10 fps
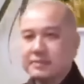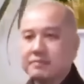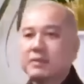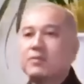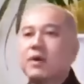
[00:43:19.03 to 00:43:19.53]

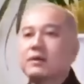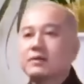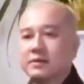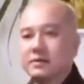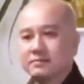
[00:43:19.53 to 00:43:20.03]
bạch Hòa
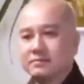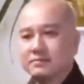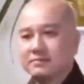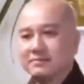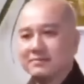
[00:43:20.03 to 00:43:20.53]
Thượng,
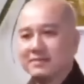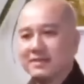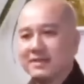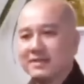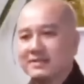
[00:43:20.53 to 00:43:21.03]

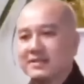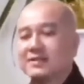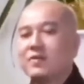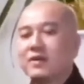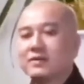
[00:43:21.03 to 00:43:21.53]

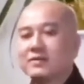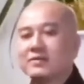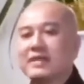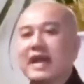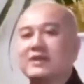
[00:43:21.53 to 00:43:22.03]
xin Hòa
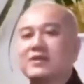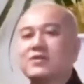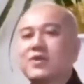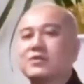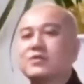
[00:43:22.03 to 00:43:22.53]
Thượng dạy cho
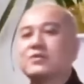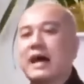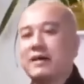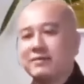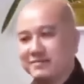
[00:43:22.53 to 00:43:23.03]
con tu
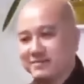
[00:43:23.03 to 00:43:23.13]
đạo.